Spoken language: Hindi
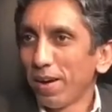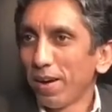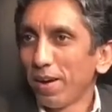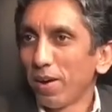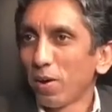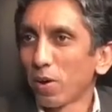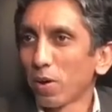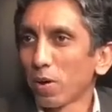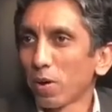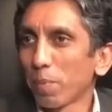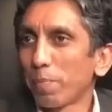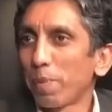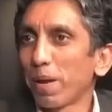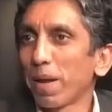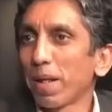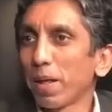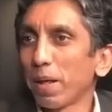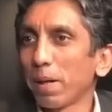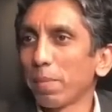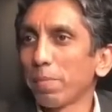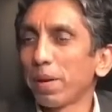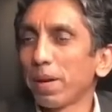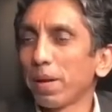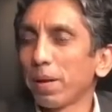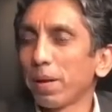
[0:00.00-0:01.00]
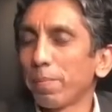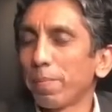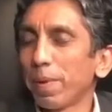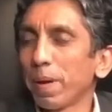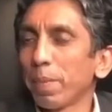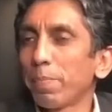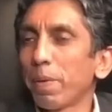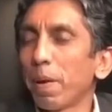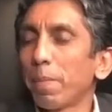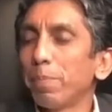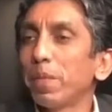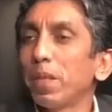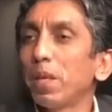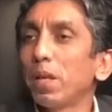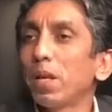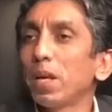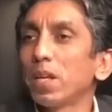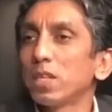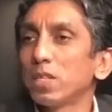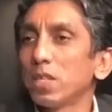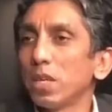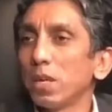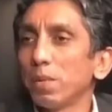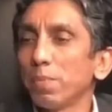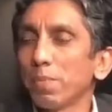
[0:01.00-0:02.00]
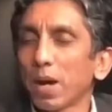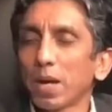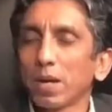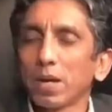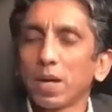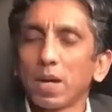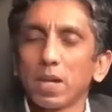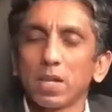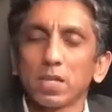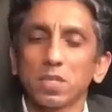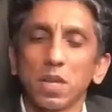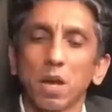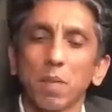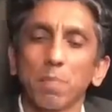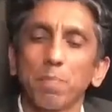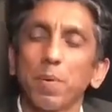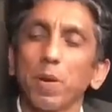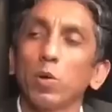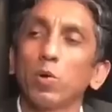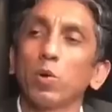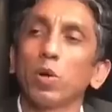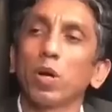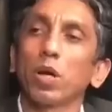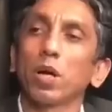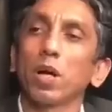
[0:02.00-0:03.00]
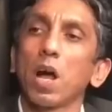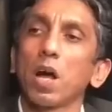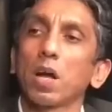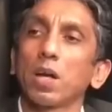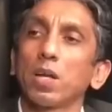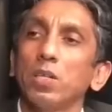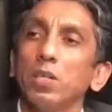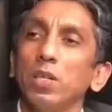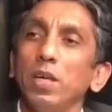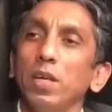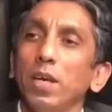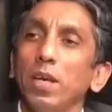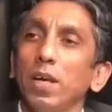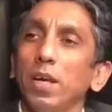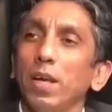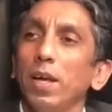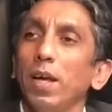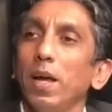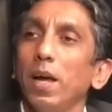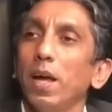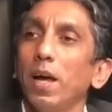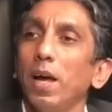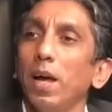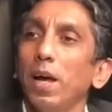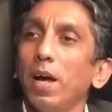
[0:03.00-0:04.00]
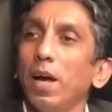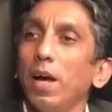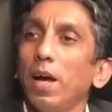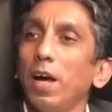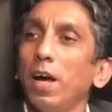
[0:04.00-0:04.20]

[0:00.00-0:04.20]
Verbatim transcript: और बड़े बड़े बड़ी फपती कसी इमरान खान साहब पे उन्होंने कहा कि जी आ,